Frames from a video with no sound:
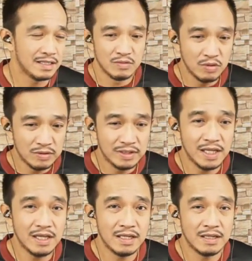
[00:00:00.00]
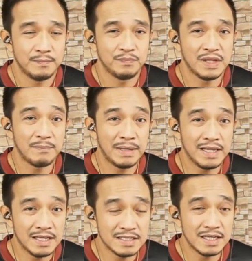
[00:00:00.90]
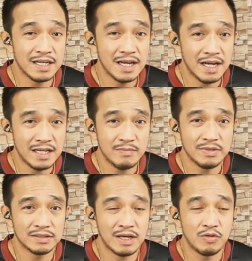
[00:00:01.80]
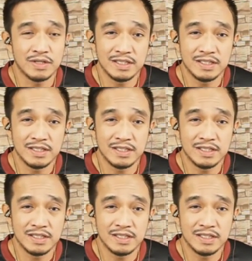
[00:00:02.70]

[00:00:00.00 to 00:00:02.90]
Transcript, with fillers: Good thing, napahinga sila ng anim na taon,